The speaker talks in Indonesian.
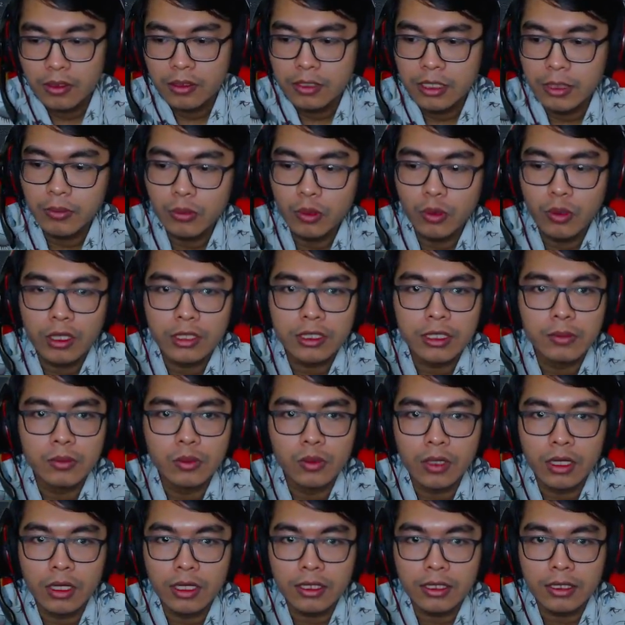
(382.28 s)
Tim 2, tim
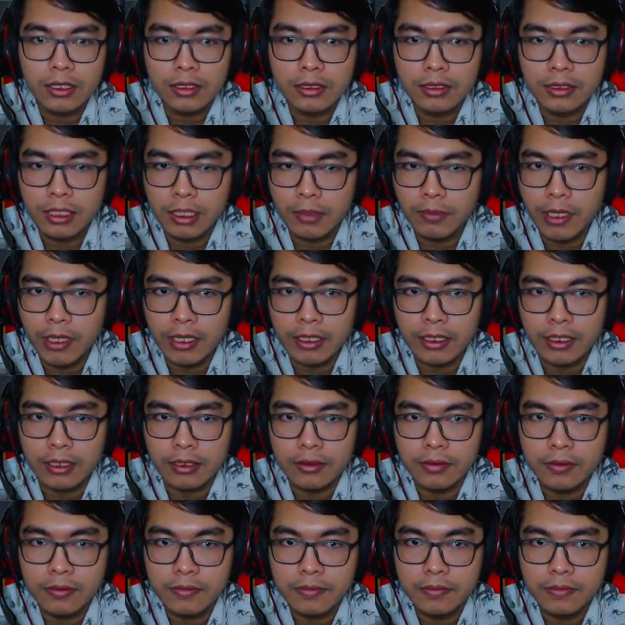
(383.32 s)
2 dari belakang.